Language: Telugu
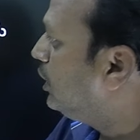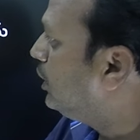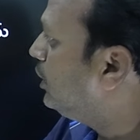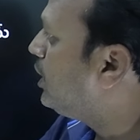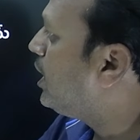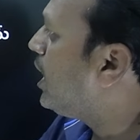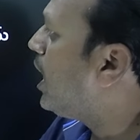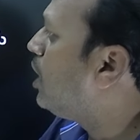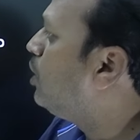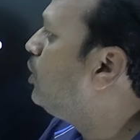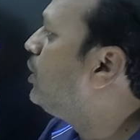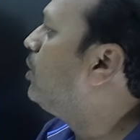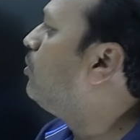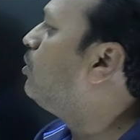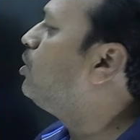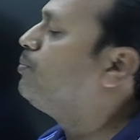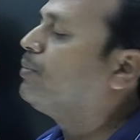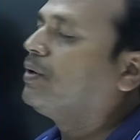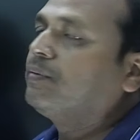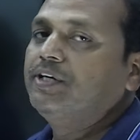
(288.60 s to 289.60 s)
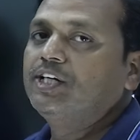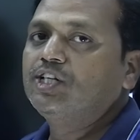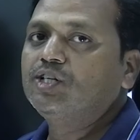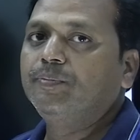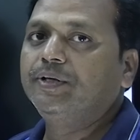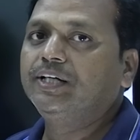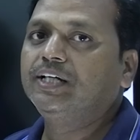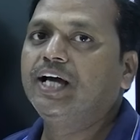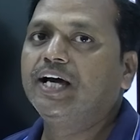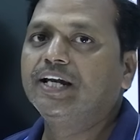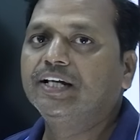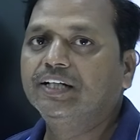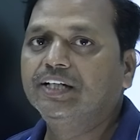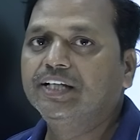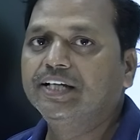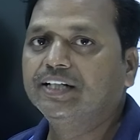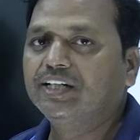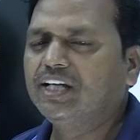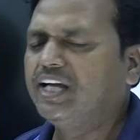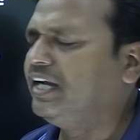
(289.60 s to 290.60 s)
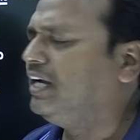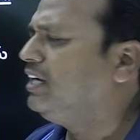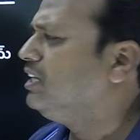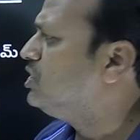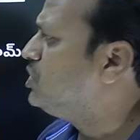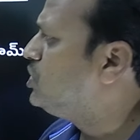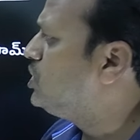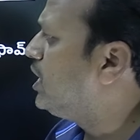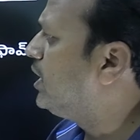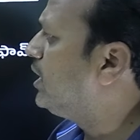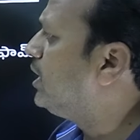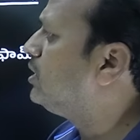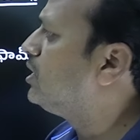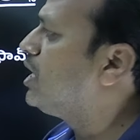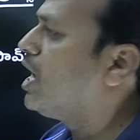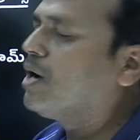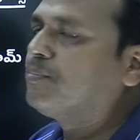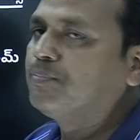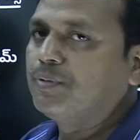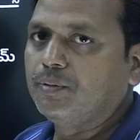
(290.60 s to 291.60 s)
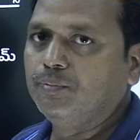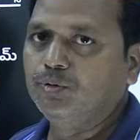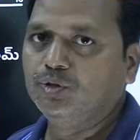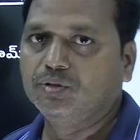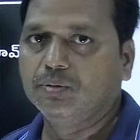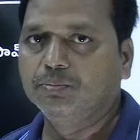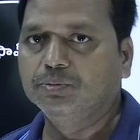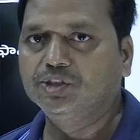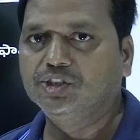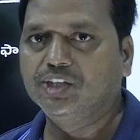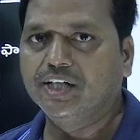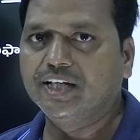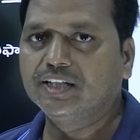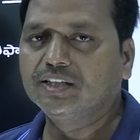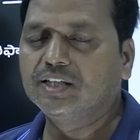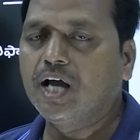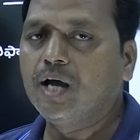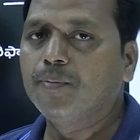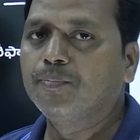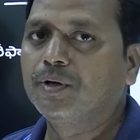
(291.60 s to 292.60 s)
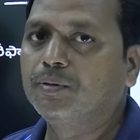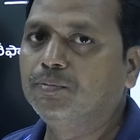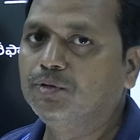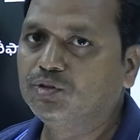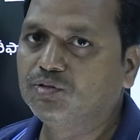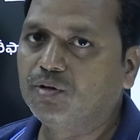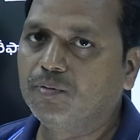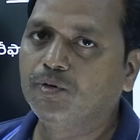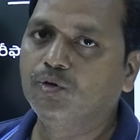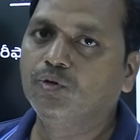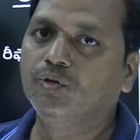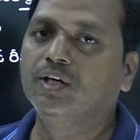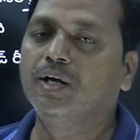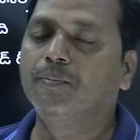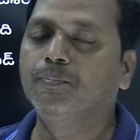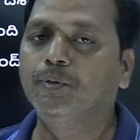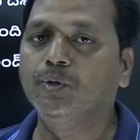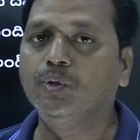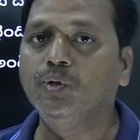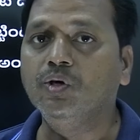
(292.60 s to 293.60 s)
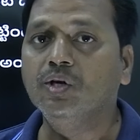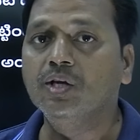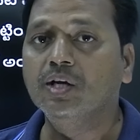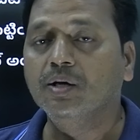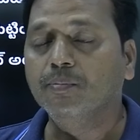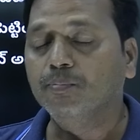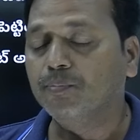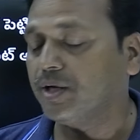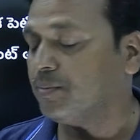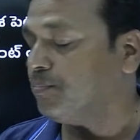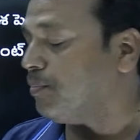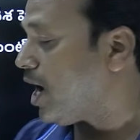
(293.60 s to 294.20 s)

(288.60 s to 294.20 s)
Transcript: ఇండియాలో ఎవరు ప్రవేశపెట్టారండి అంటే జనతా ప్రభుత్వం జనతా ప్రభుత్వము ఉన్నప్పుడు మన